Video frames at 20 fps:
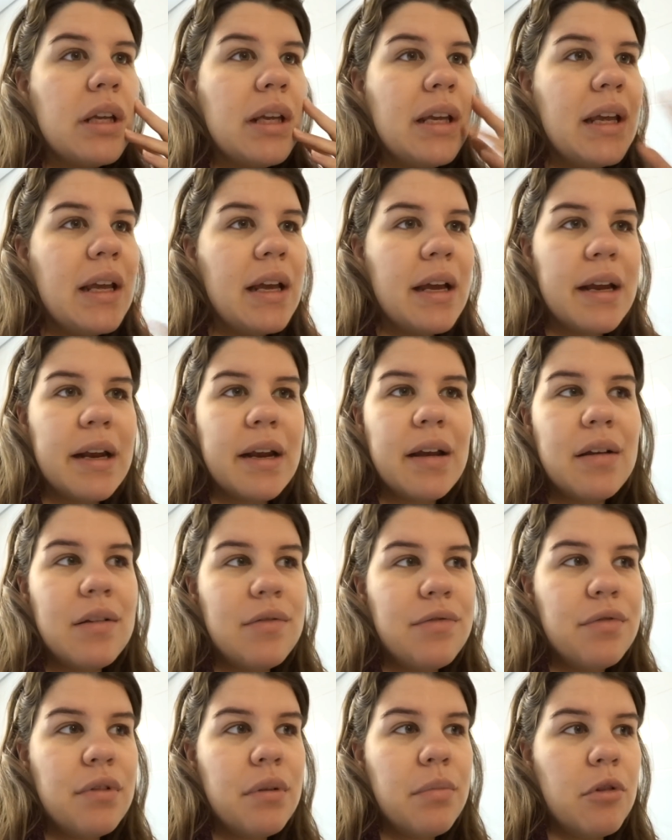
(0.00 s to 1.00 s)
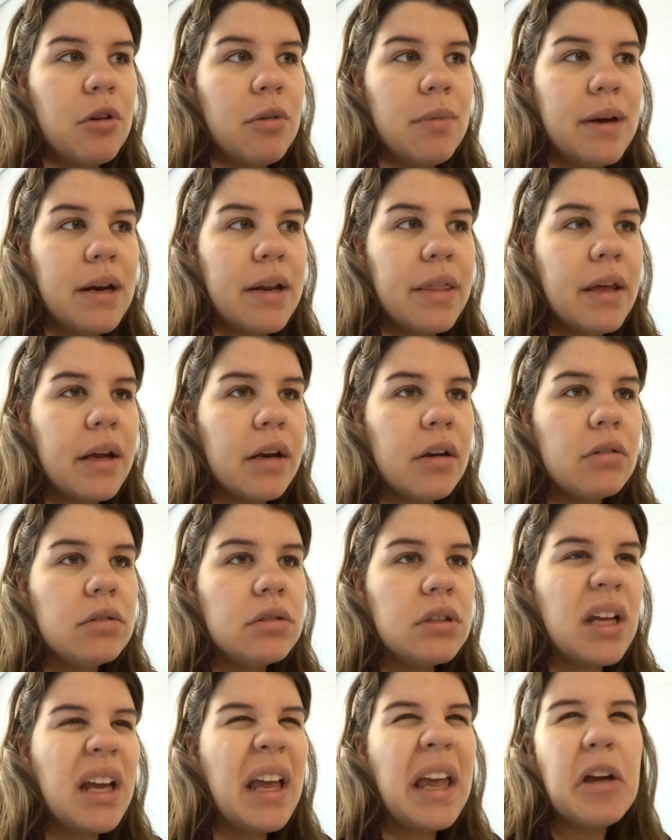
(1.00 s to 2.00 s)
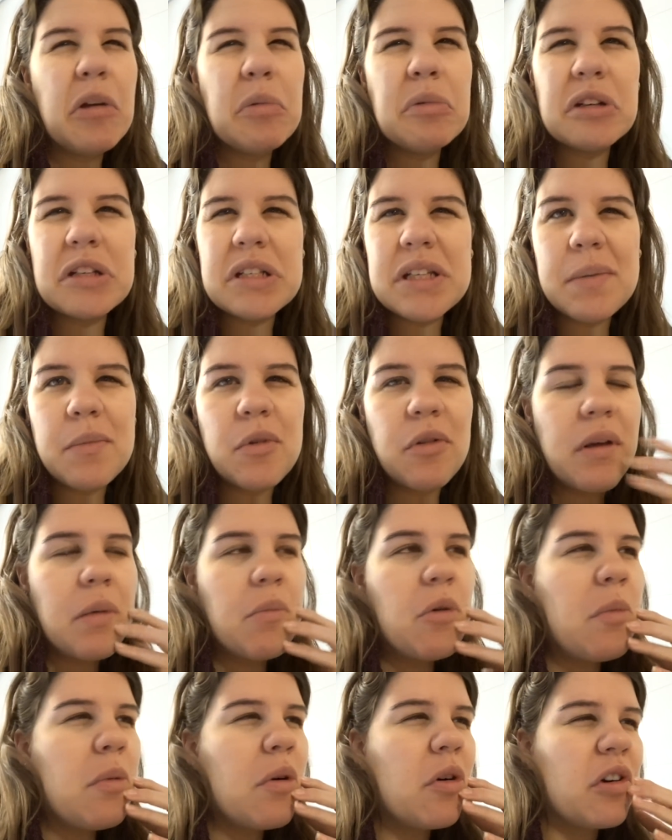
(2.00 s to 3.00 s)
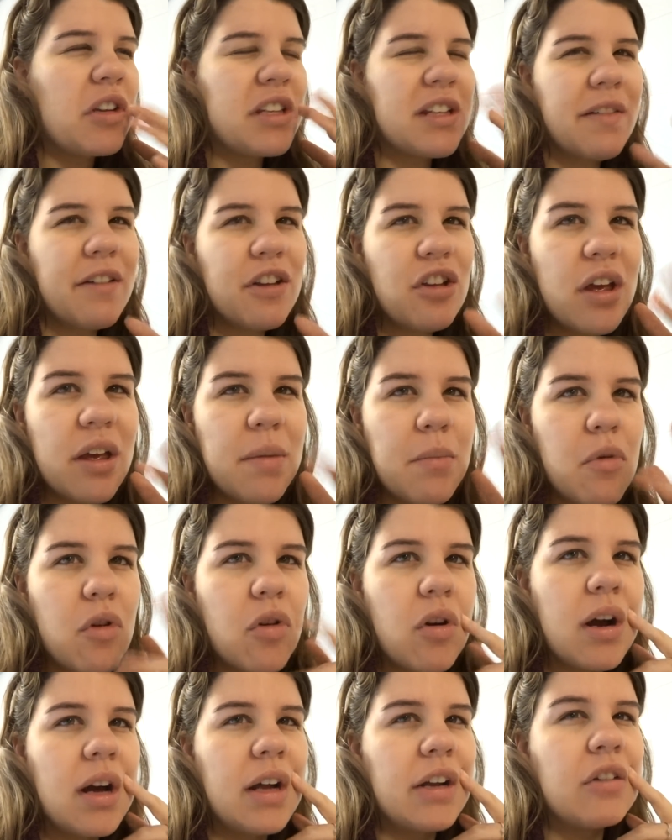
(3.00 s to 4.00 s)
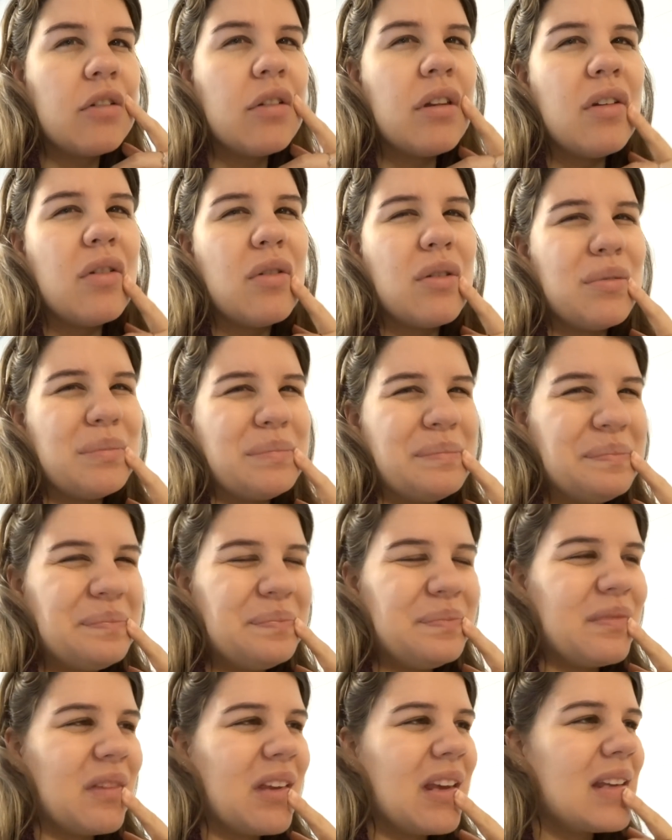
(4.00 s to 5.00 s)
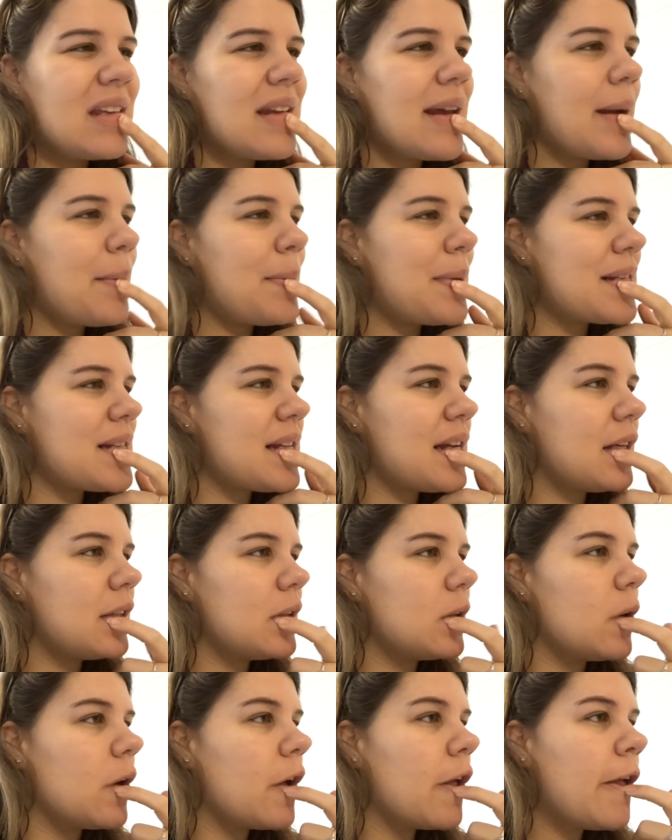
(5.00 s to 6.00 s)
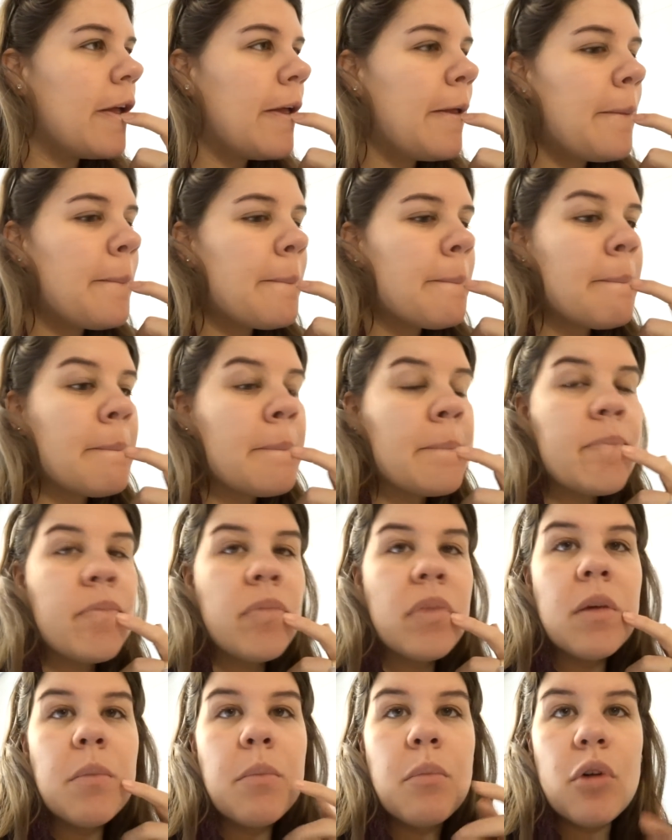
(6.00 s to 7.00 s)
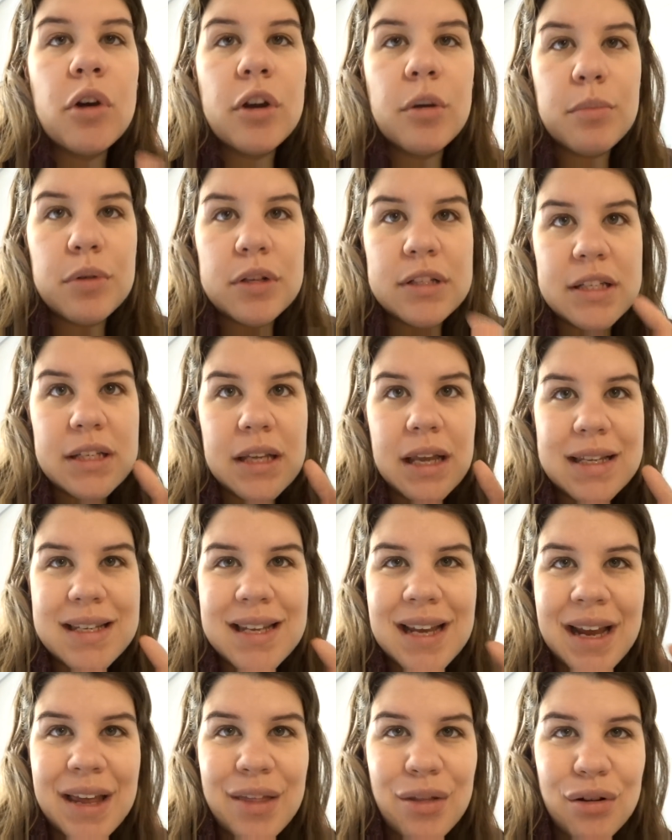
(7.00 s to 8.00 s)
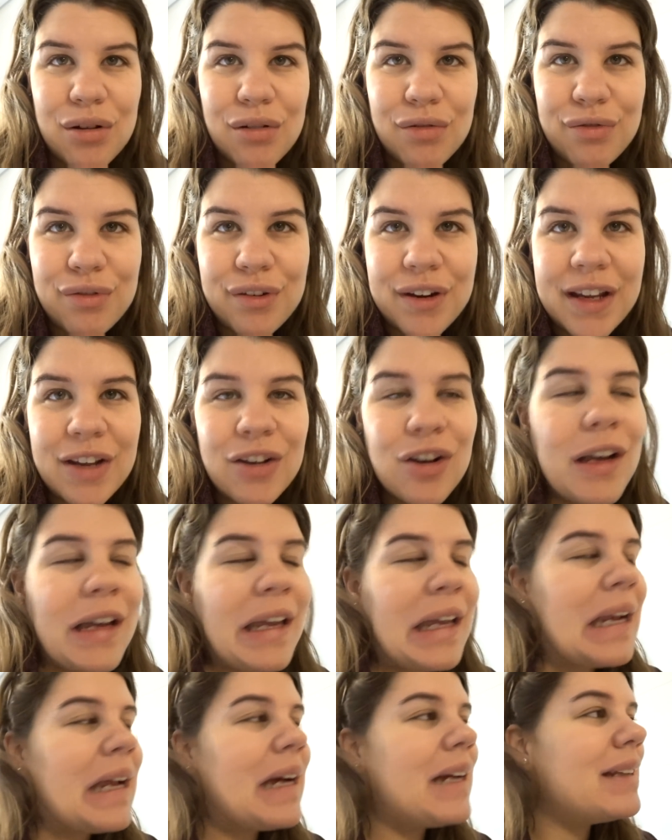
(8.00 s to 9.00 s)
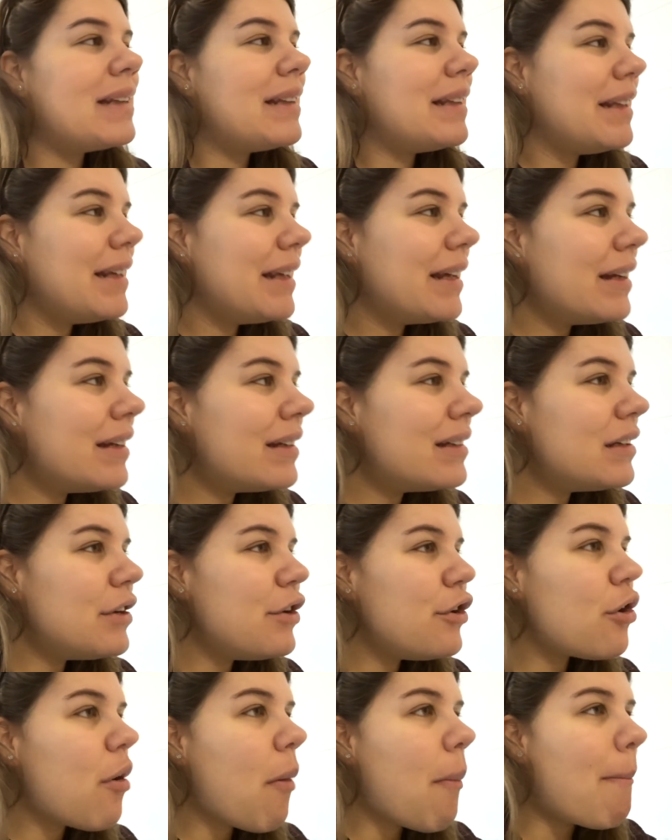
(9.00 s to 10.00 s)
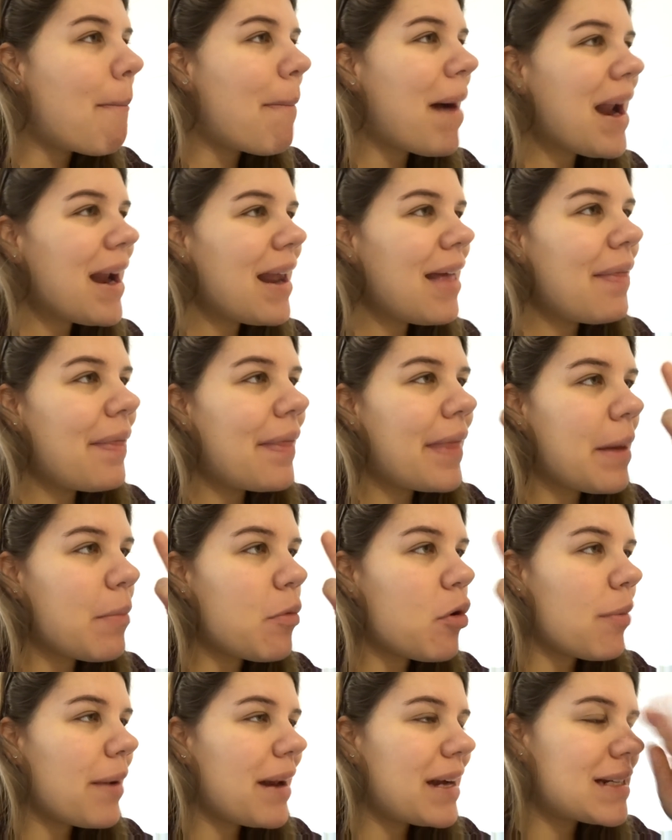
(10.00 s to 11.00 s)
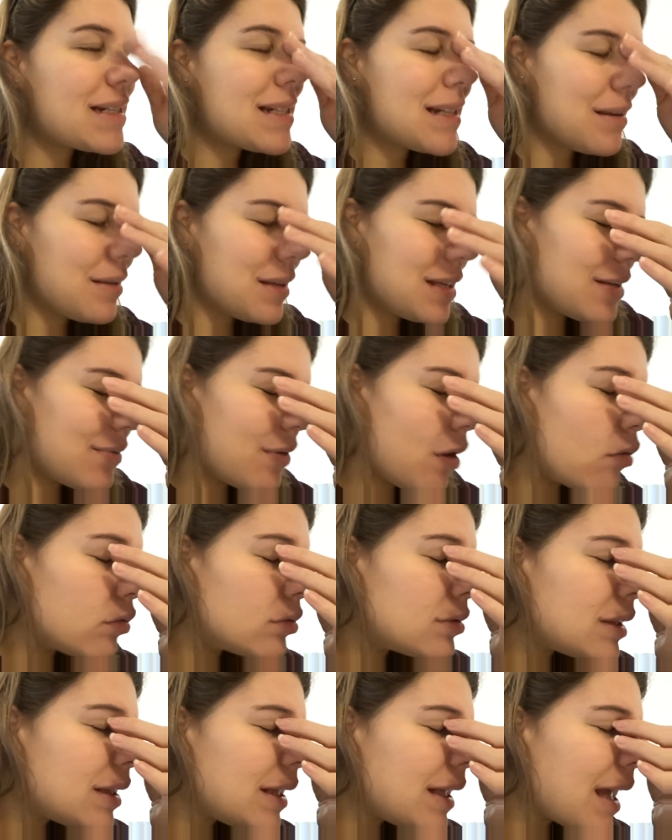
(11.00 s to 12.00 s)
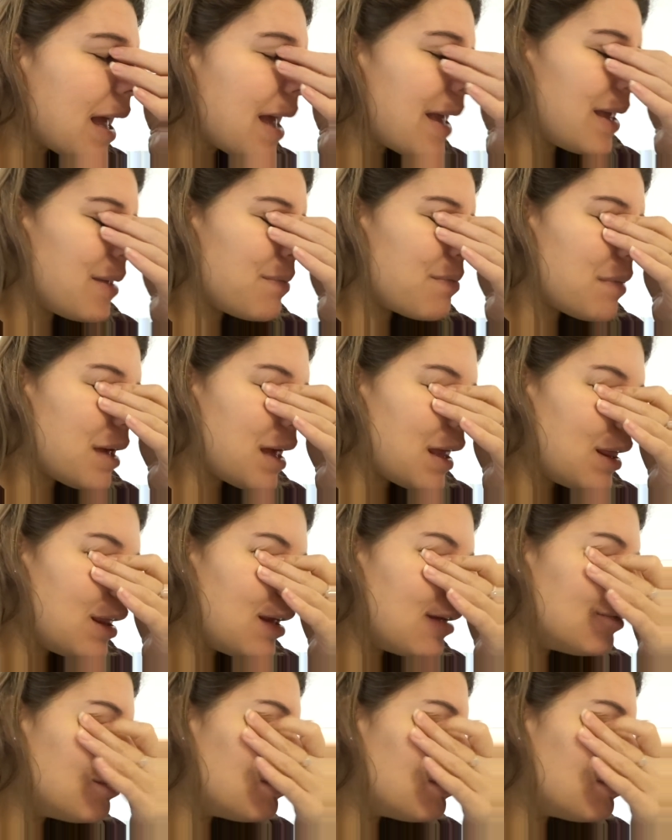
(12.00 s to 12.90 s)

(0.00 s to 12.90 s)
Y ahora fue volver de ronda y como que se movía muy poco. Estaba yo ahí mosca, ¿no? Digo, hmm, ¿qué estará pasando? Bueno, pues se ha ido el frío y la tía no para de moverse. Lleva un día y medio,